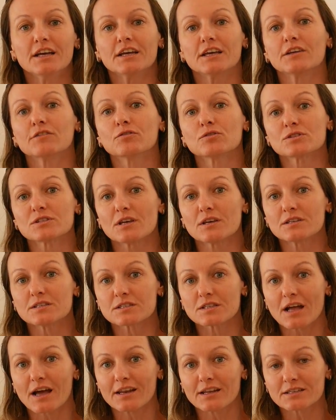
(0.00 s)
Em você
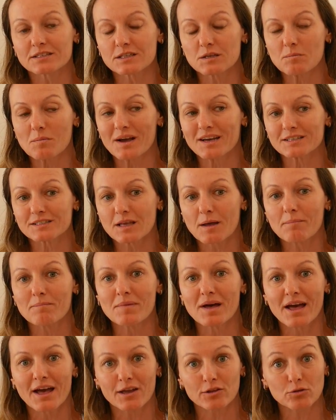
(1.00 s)
estar assim mais
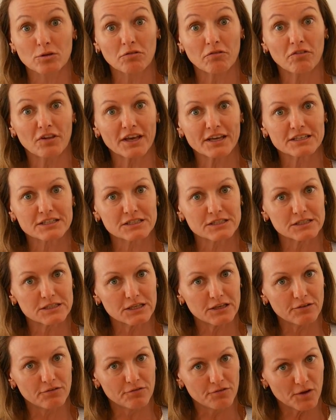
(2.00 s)
aberto e
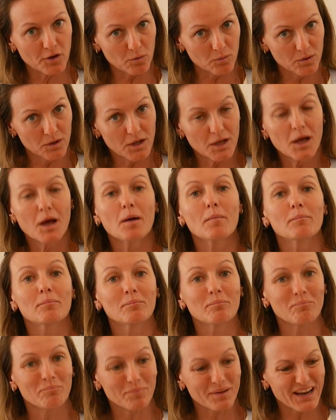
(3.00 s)
flexível
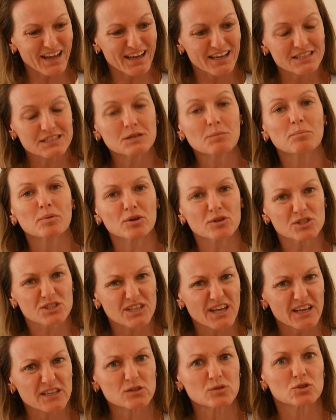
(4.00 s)
para esse
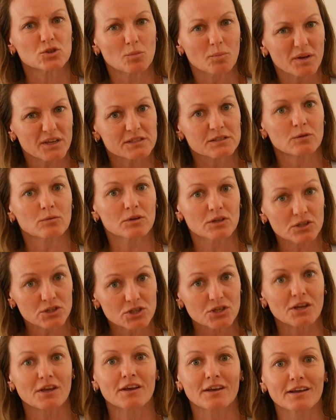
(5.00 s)
processo de pressão que
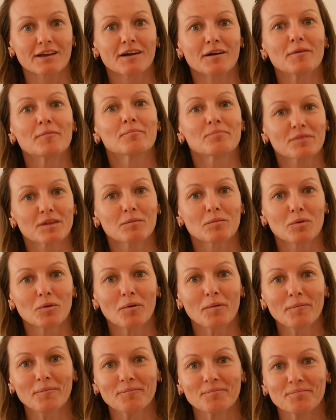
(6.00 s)
chega, tá
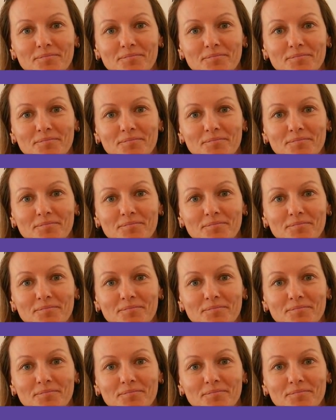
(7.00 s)
bom?